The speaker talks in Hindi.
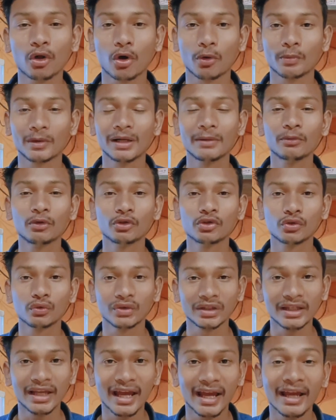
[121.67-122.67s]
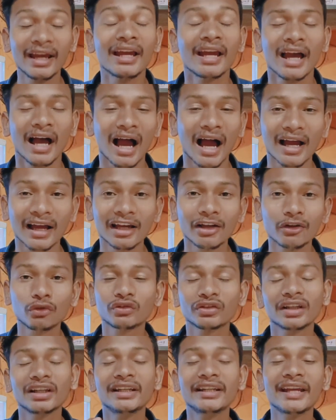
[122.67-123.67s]
प्रॉब्लम हो चुकी है आखिर
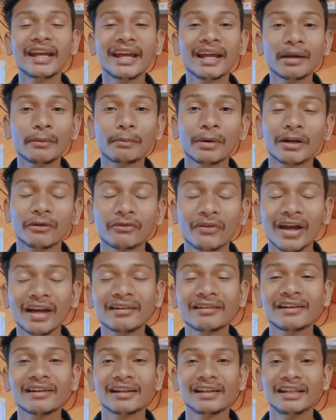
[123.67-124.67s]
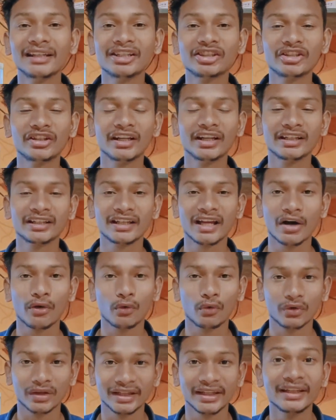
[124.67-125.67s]
उसके लिए एक परफेक्ट रिलीज डेट क्या
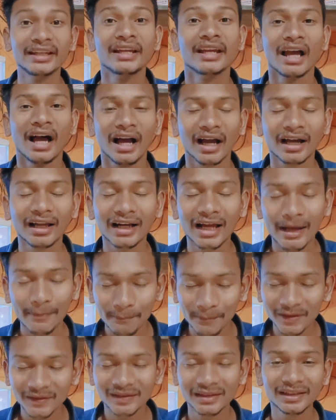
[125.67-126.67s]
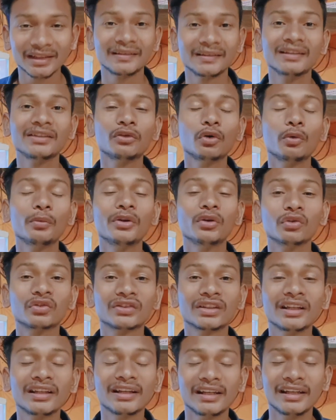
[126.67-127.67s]
होगी अगर आप में से किसी को भी
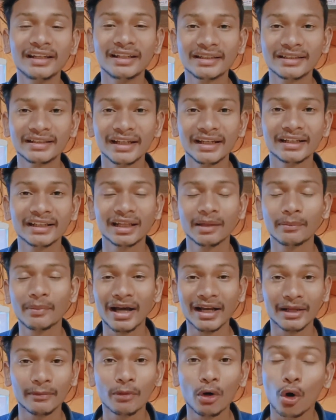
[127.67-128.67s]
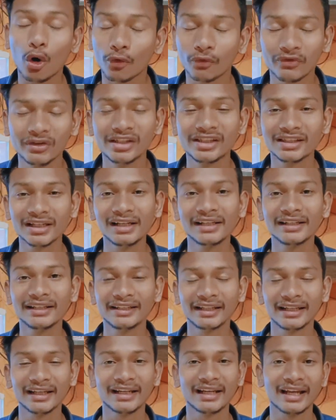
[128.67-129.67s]
उसकी रिलीज डेट के बारे में ऑफिशियल
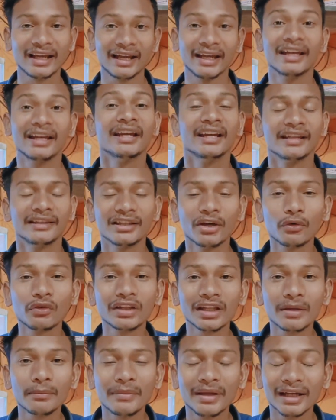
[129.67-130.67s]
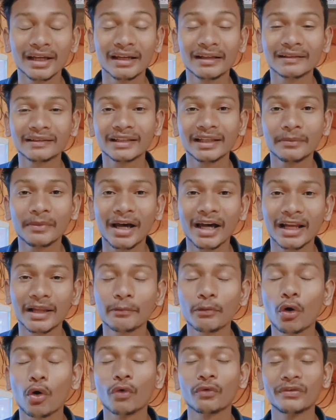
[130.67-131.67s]
डिटेल है या उनके मेकर्स के बारे
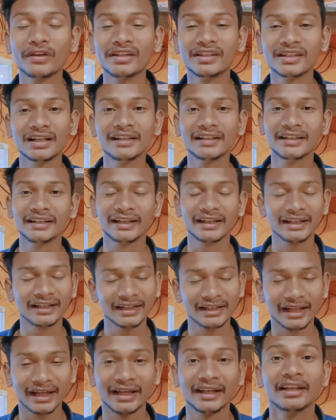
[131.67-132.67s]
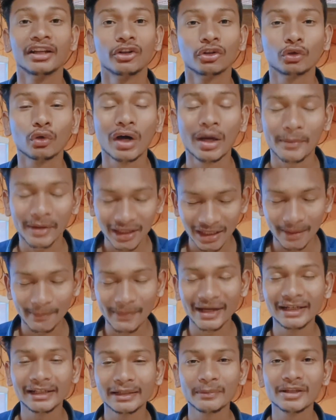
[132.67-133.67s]
में ऑफिशियल डिटेल है तो हमें
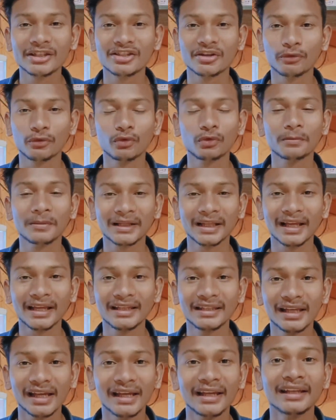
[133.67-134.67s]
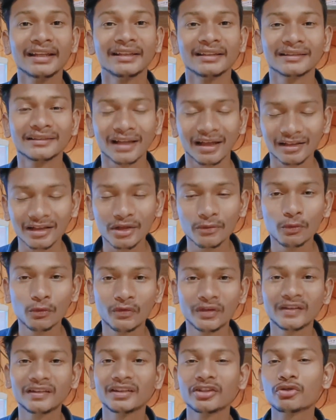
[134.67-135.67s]
कमेंट में जरूर बताइए साथ ही
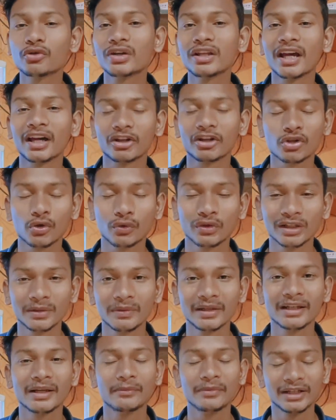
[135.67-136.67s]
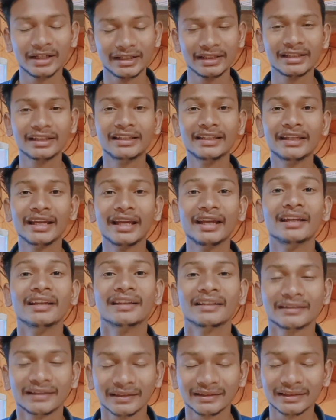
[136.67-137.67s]
मूवीज से जुड़ी हर छोटी बड़ी अपडेट के लिए
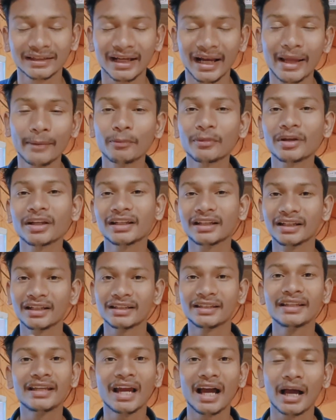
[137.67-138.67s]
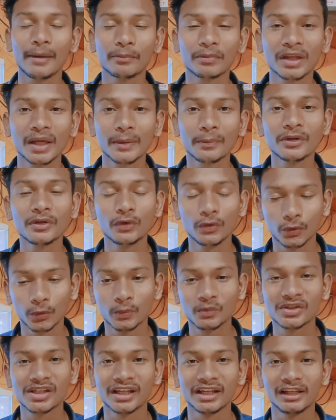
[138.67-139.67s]
सब्सक्राइब करके रखिए आपके अपने
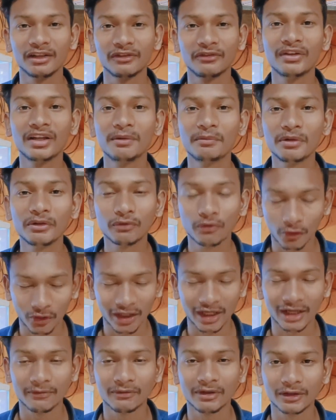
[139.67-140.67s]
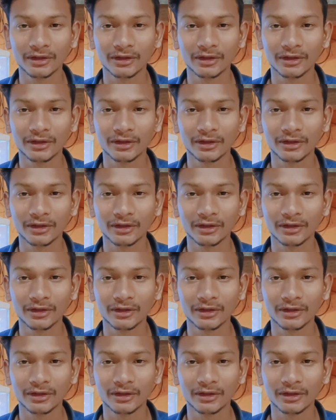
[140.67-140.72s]
यूट्यूब चैनल फिल्मी फॉर